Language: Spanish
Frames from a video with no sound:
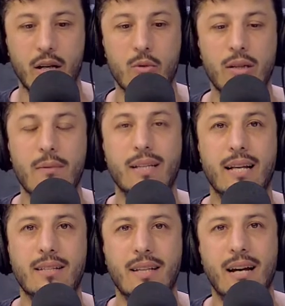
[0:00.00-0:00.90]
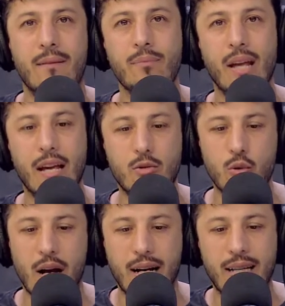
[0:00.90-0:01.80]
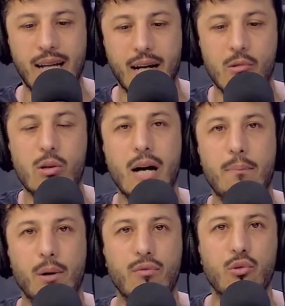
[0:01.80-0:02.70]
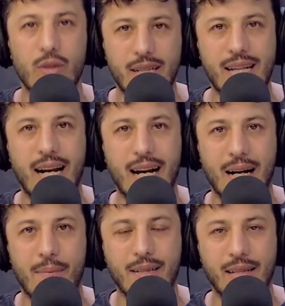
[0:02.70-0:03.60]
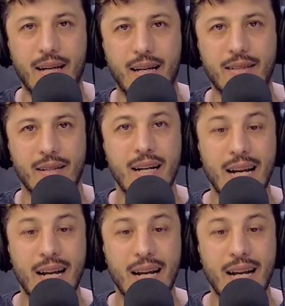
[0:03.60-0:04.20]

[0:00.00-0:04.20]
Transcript: que en última instancia es una agenda que busca profundizar las capacidades